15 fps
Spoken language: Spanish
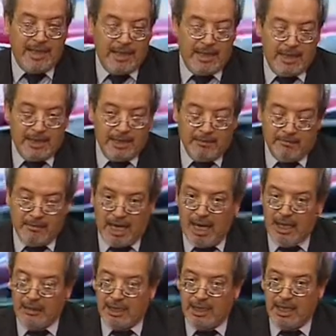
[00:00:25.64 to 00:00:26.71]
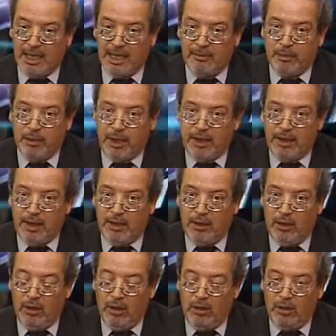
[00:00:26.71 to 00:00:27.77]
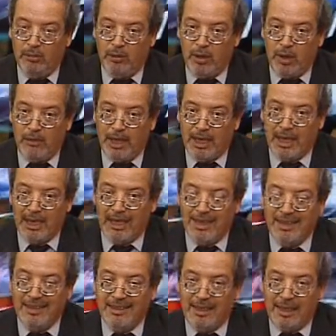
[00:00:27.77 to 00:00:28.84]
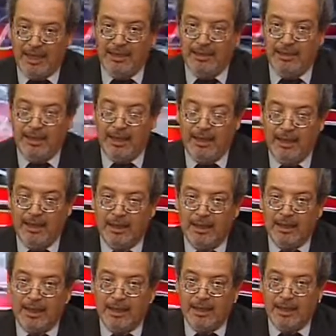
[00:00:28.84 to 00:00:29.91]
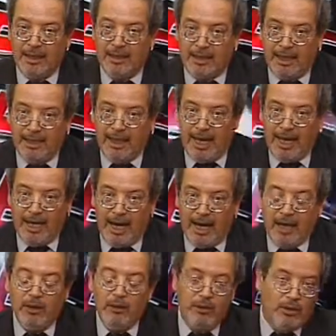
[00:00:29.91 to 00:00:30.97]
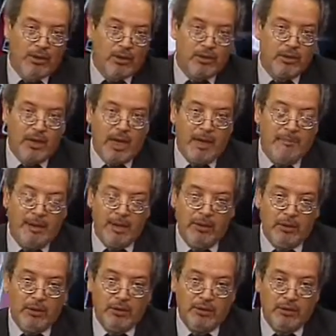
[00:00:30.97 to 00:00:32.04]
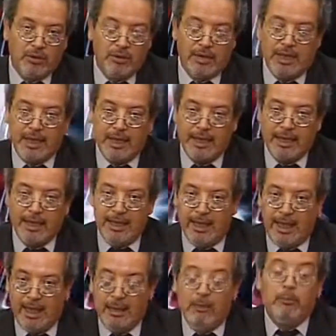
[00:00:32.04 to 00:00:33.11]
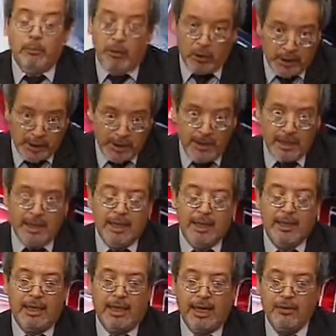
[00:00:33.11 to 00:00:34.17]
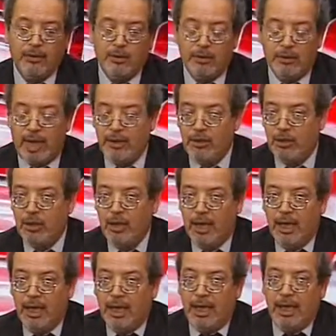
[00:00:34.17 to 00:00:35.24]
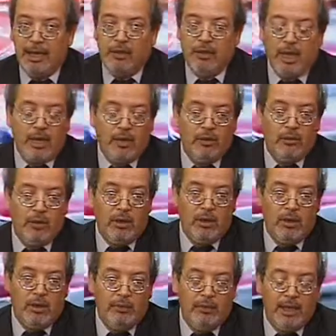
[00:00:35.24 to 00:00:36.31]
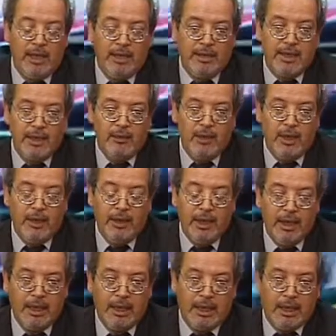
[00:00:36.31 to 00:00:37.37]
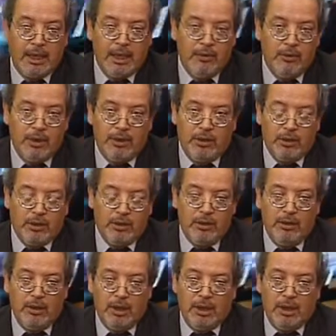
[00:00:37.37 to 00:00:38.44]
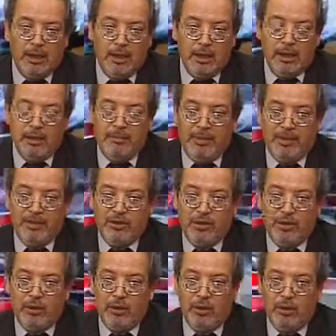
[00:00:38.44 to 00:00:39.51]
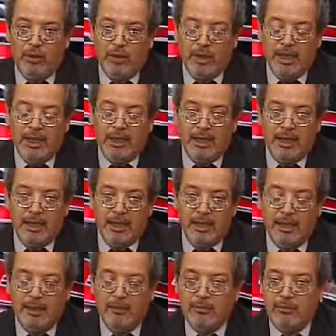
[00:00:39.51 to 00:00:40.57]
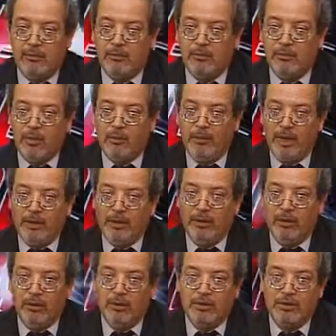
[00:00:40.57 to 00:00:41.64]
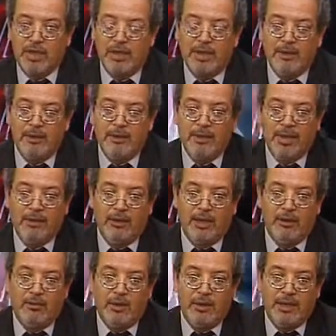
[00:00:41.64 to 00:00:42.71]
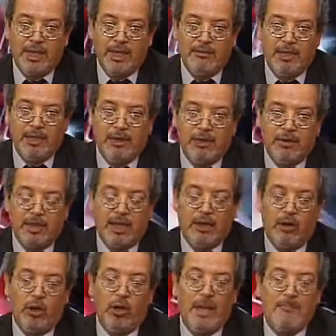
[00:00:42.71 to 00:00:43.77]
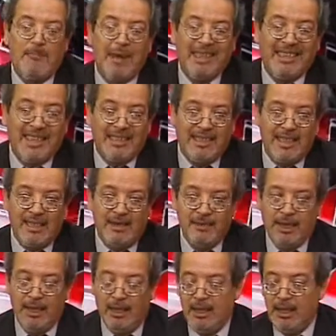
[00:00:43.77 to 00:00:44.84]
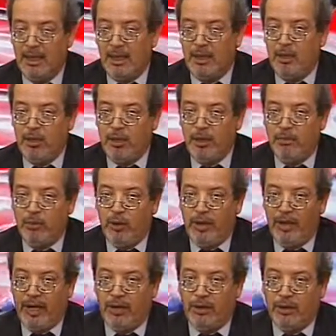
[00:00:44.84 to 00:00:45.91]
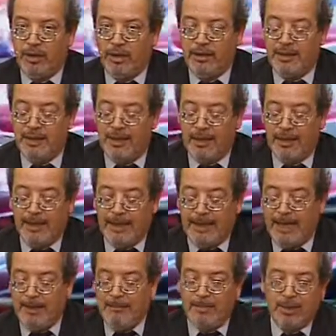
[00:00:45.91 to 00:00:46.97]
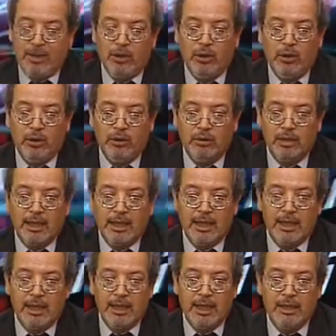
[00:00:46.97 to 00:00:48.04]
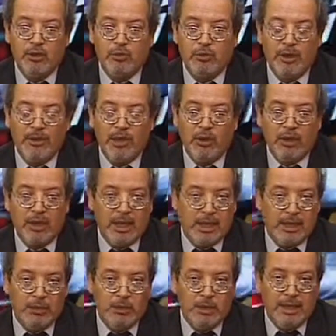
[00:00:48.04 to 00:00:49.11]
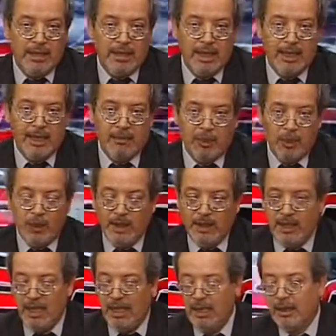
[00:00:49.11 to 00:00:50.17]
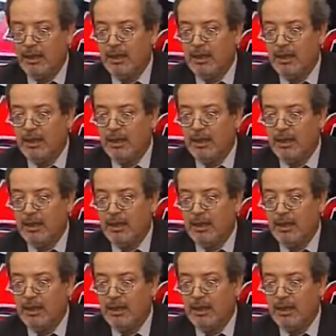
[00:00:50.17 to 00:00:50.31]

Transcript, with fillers: aquí en ABC Político, el programa que intenta destacar algunos de los aspectos de la realidad política, en este caso, en un año electoral como el 2019, en nuestro eh, espacio en este momento se está viviendo en la provincia de Mendoza con expectativa lo que puede acontecer en el ámbito de la Suprema Corte de Justicia de la provincia,